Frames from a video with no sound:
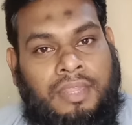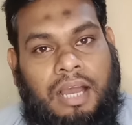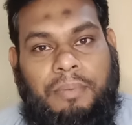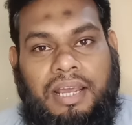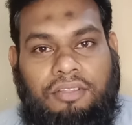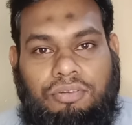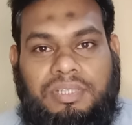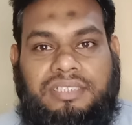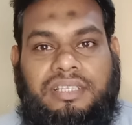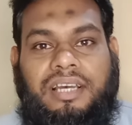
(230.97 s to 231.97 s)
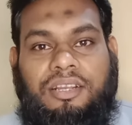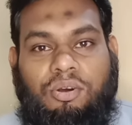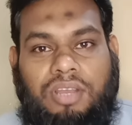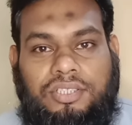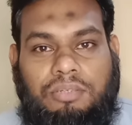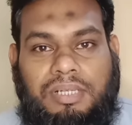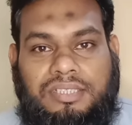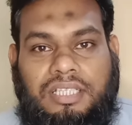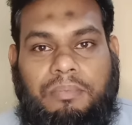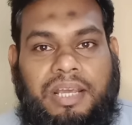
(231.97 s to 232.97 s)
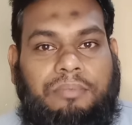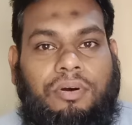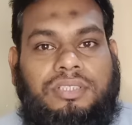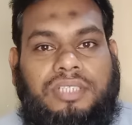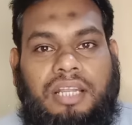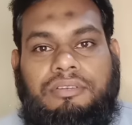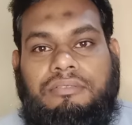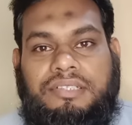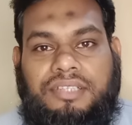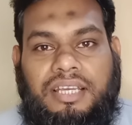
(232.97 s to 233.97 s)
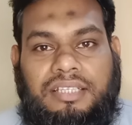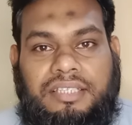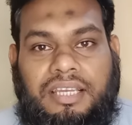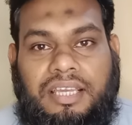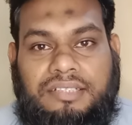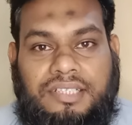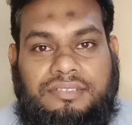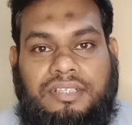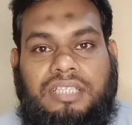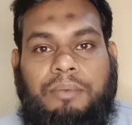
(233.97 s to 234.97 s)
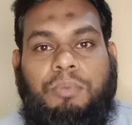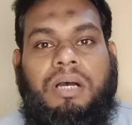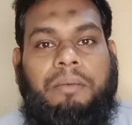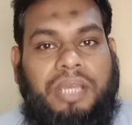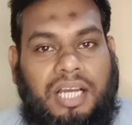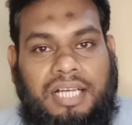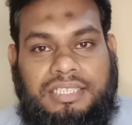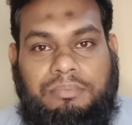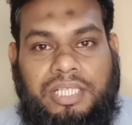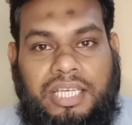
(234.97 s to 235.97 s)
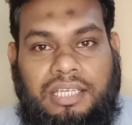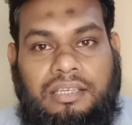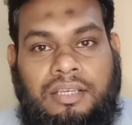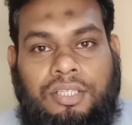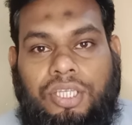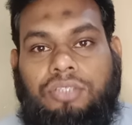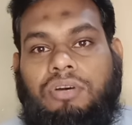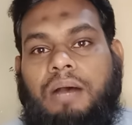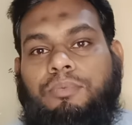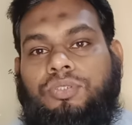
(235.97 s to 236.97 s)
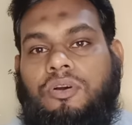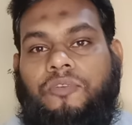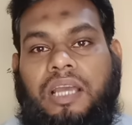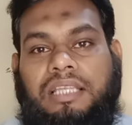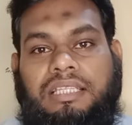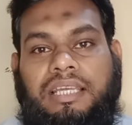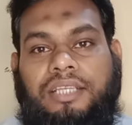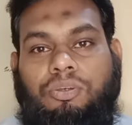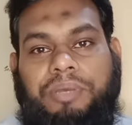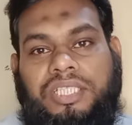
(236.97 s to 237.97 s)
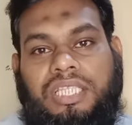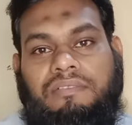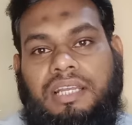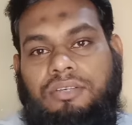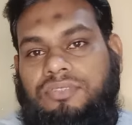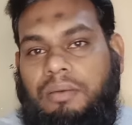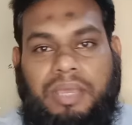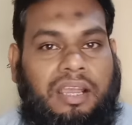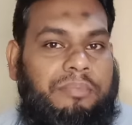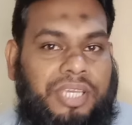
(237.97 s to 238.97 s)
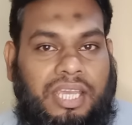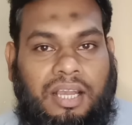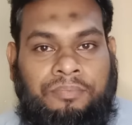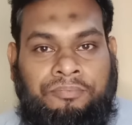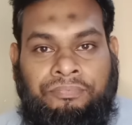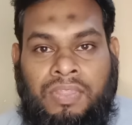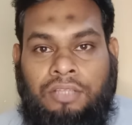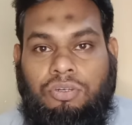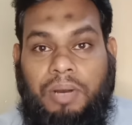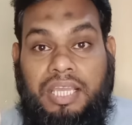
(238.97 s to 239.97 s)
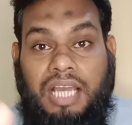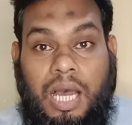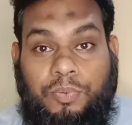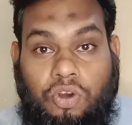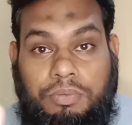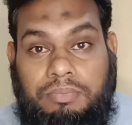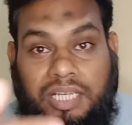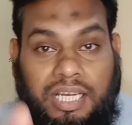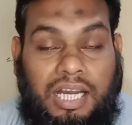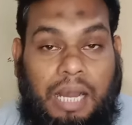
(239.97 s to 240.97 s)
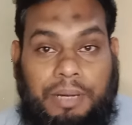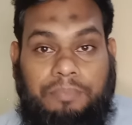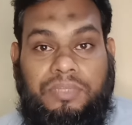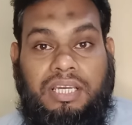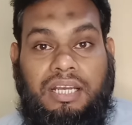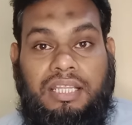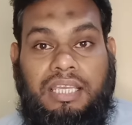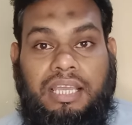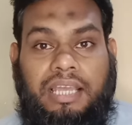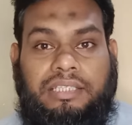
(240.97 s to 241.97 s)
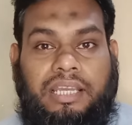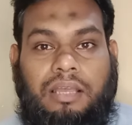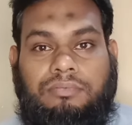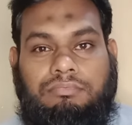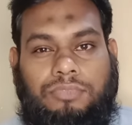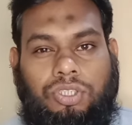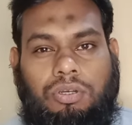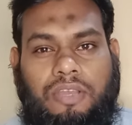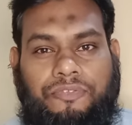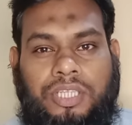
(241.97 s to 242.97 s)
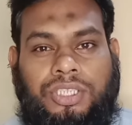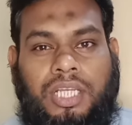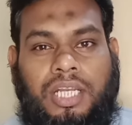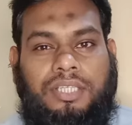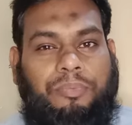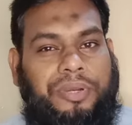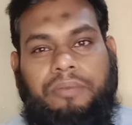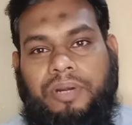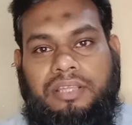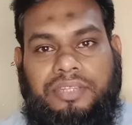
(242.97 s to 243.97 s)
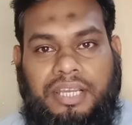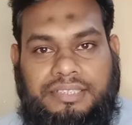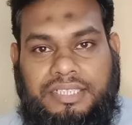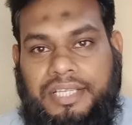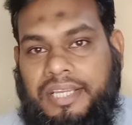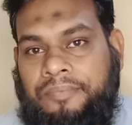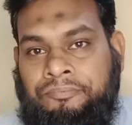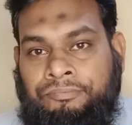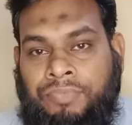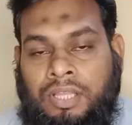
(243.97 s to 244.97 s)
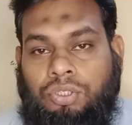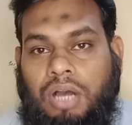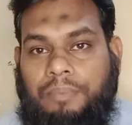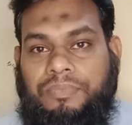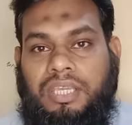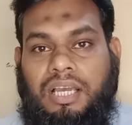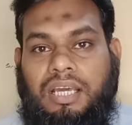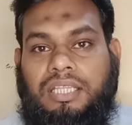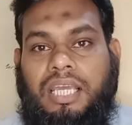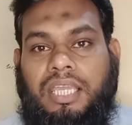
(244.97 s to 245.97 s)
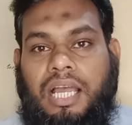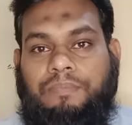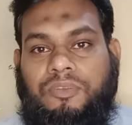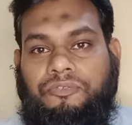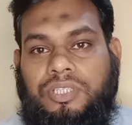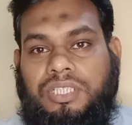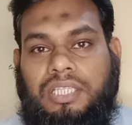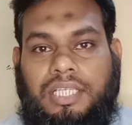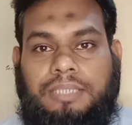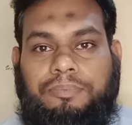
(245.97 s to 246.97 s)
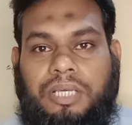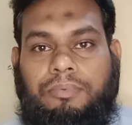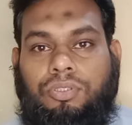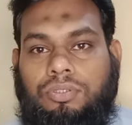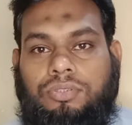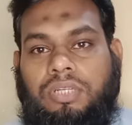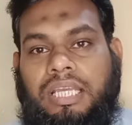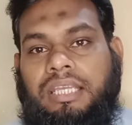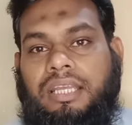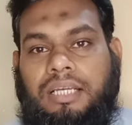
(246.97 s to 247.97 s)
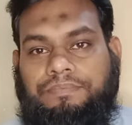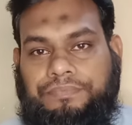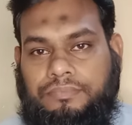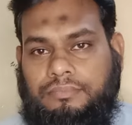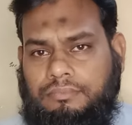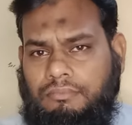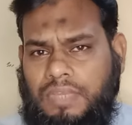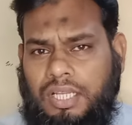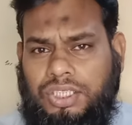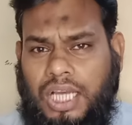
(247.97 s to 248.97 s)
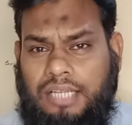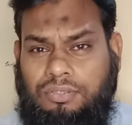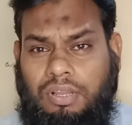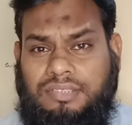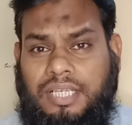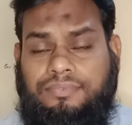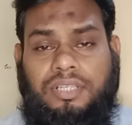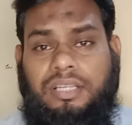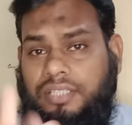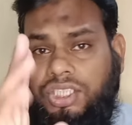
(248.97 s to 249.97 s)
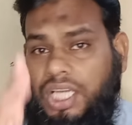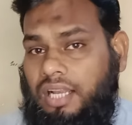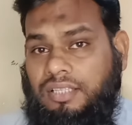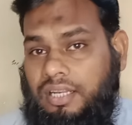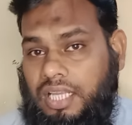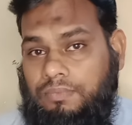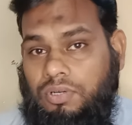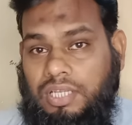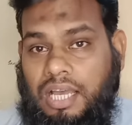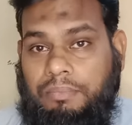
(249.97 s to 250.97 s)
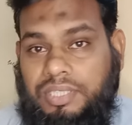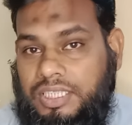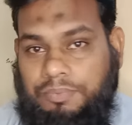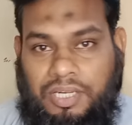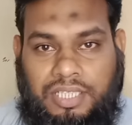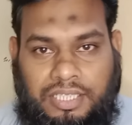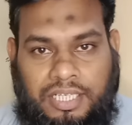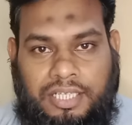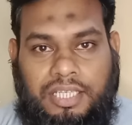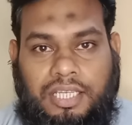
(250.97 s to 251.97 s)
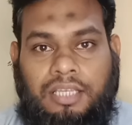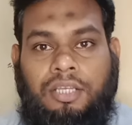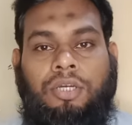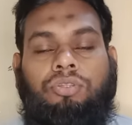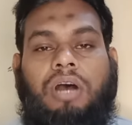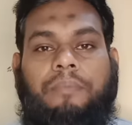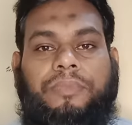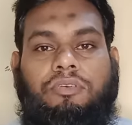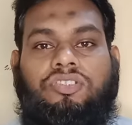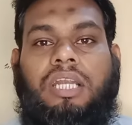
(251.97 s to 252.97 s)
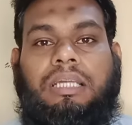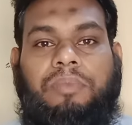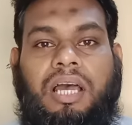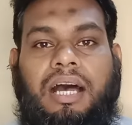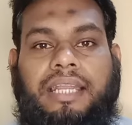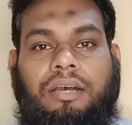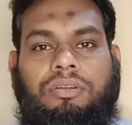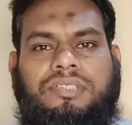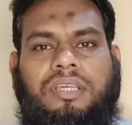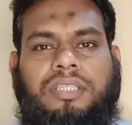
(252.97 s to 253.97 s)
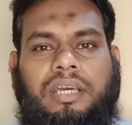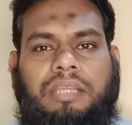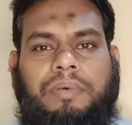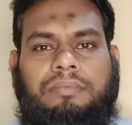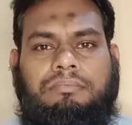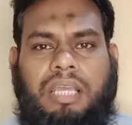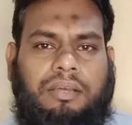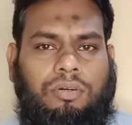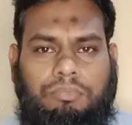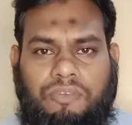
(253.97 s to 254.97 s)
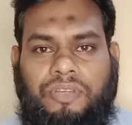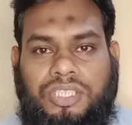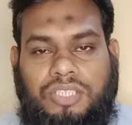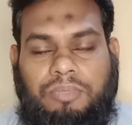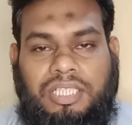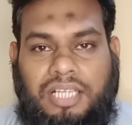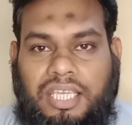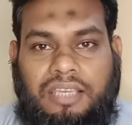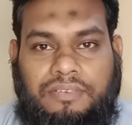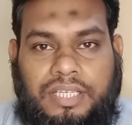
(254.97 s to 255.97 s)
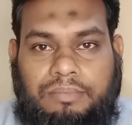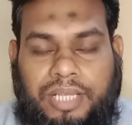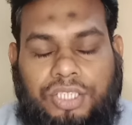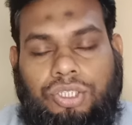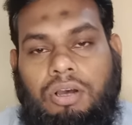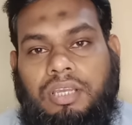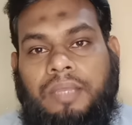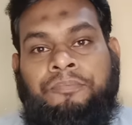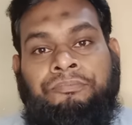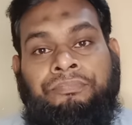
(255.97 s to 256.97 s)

हमारा तो मसला ही हल हो गया जो मकसद हमारे बहुत सारे व्यूवर्स कह रहे थे कि यार सस्ते दामों में हमें कहाँ से मिलेगी तो ये तो आप उसको फ़ायदा दे रहे हैं जो बेचने वाला उसका महंगा बिकेगा तो भाई आपको भी मिलेगा अब आपने करना क्या है देखें जो ये फिंच इसकी ब्रीड बड़ी तेज़ है ठीक है तो आपने क्या करना है कि आपने फिंच के दस पेयर भी दोस्तों लेंगे ना चार सौ के हिसाब से लेते हैं चार हज़ार के आपको अखलाक भाई दस पेयर दे देंगे ठीक है तो आपने वो सेटअप लगाना है और इसकी तकरीबन मैं खुद भी फिंचज मैंने रखी हुई हैं मेरा शौक है